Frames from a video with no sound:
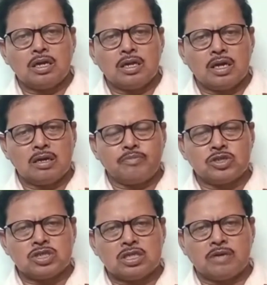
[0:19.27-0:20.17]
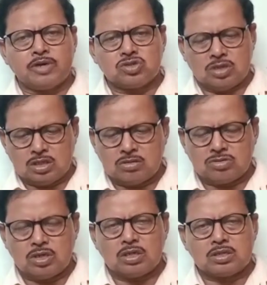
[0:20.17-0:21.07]
এই পঞ্চায়েত নির্বাচনের
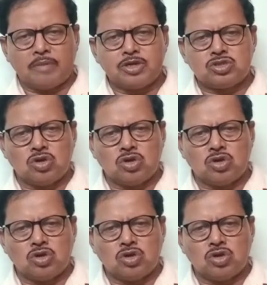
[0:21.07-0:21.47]
দাবি